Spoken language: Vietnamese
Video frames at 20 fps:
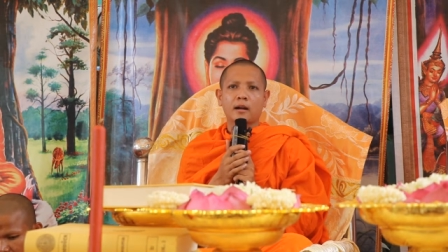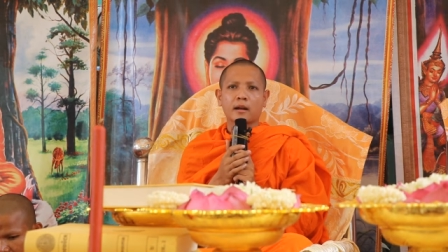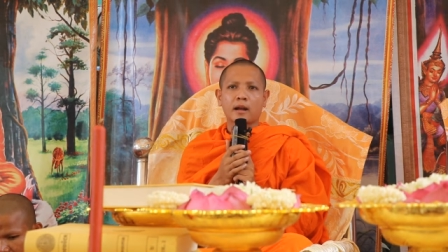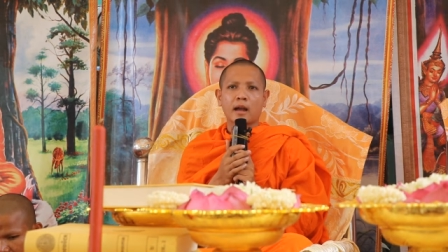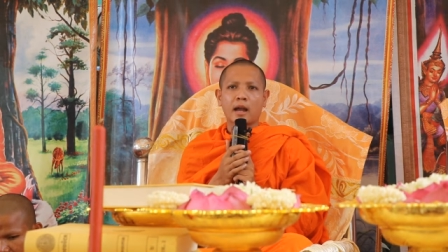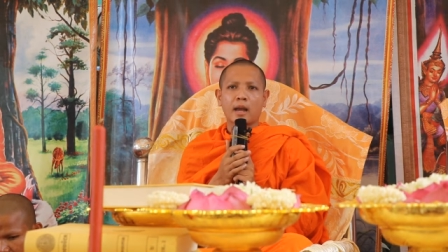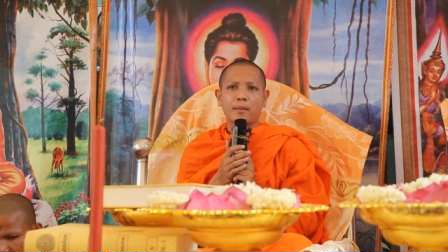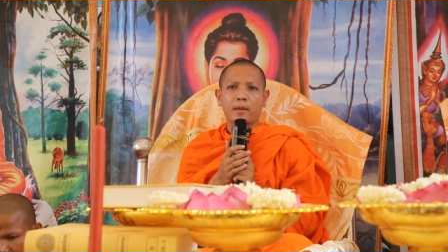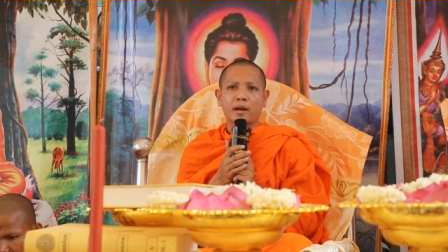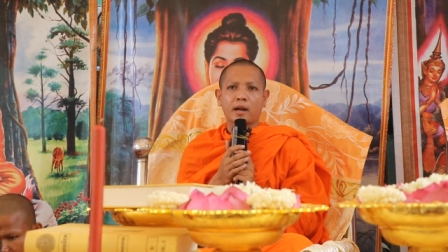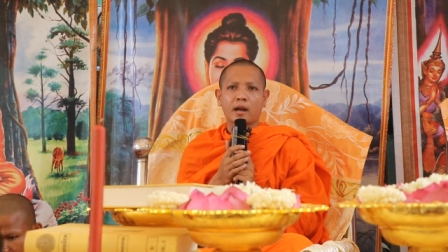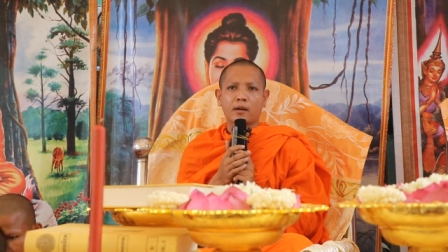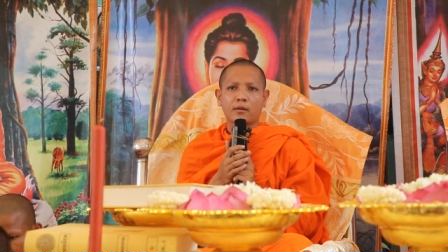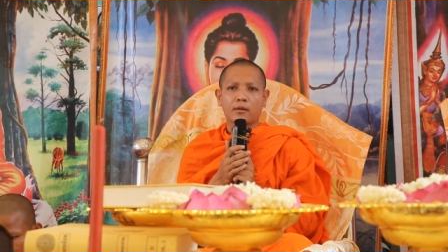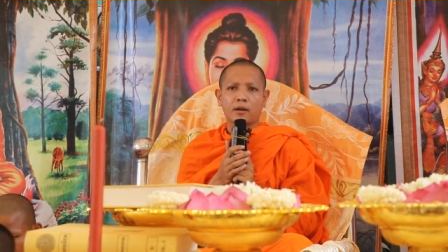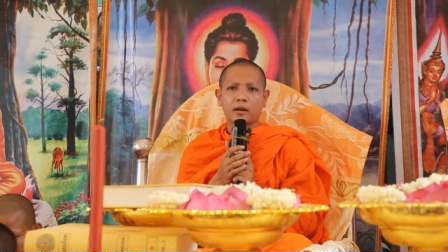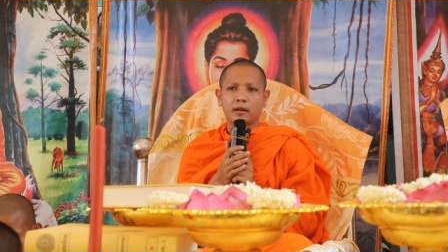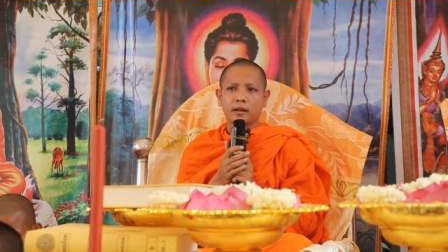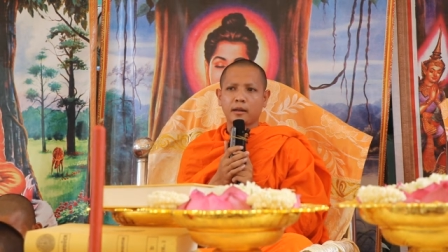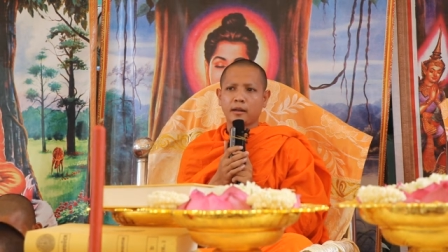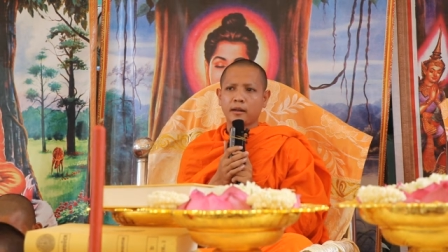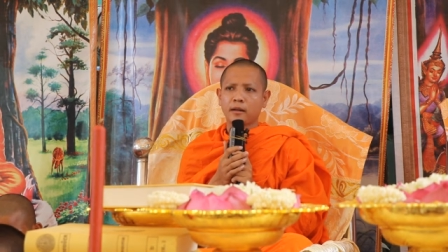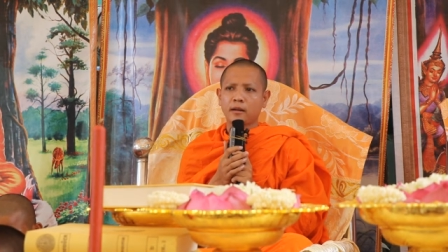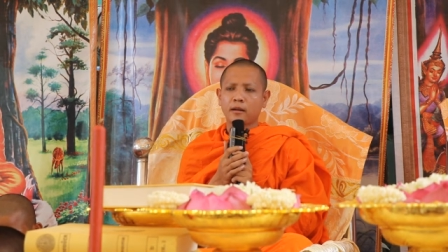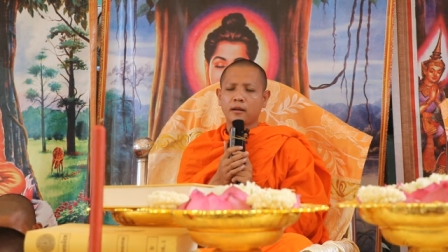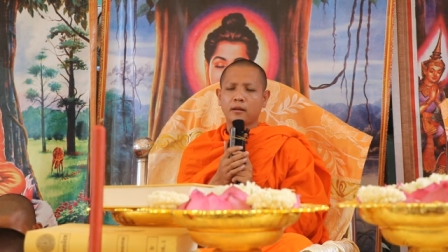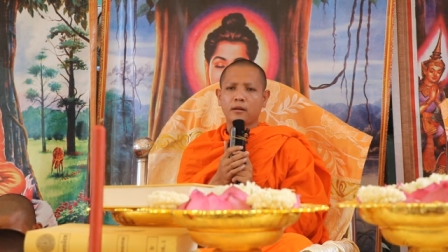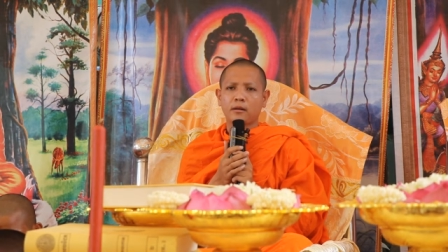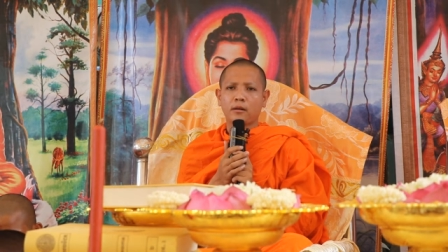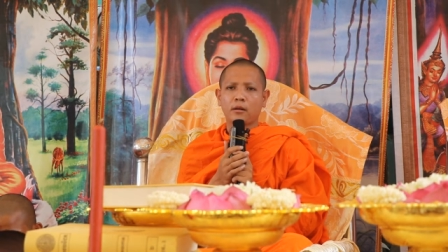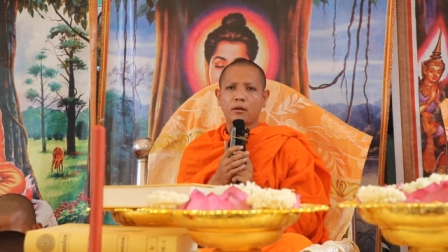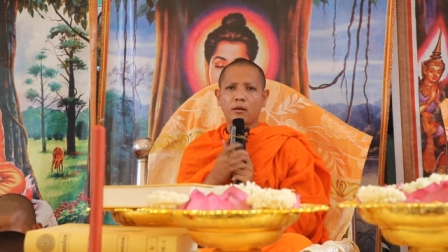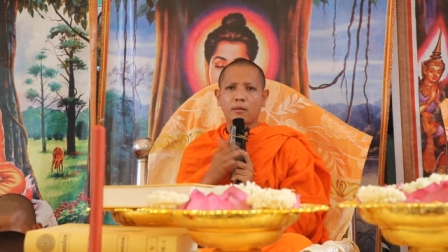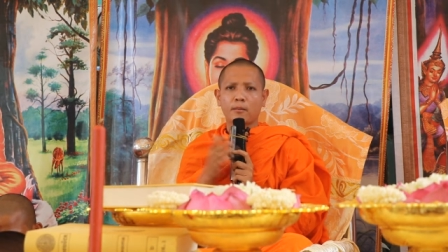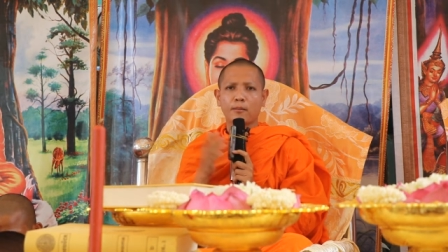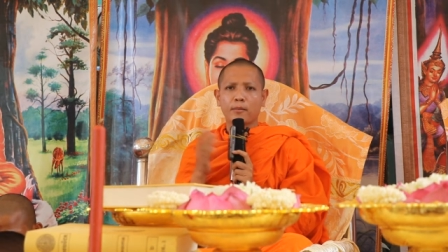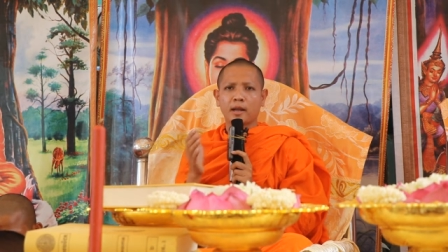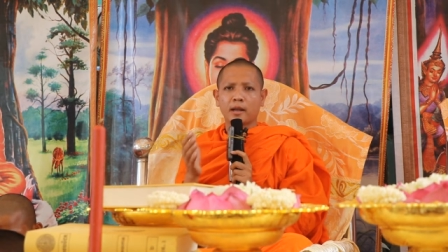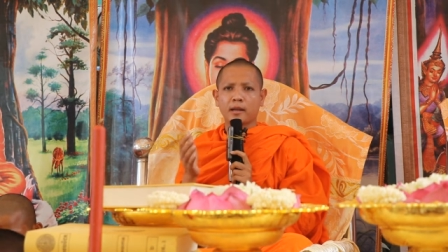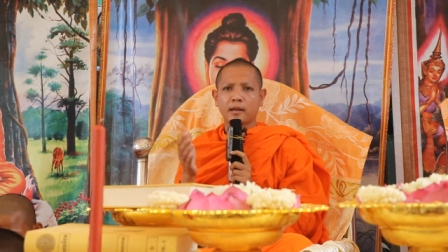hai mà đã rót đấy
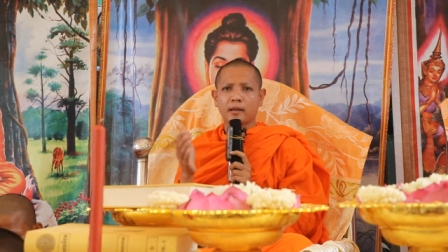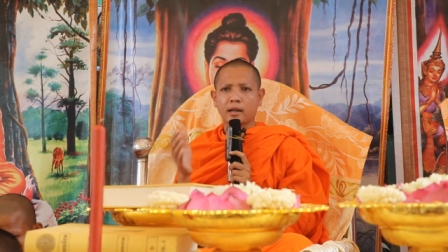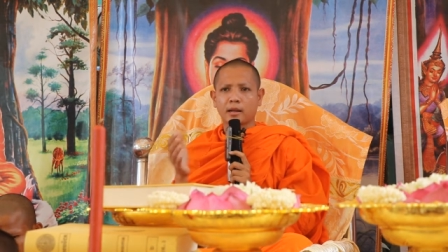lục miền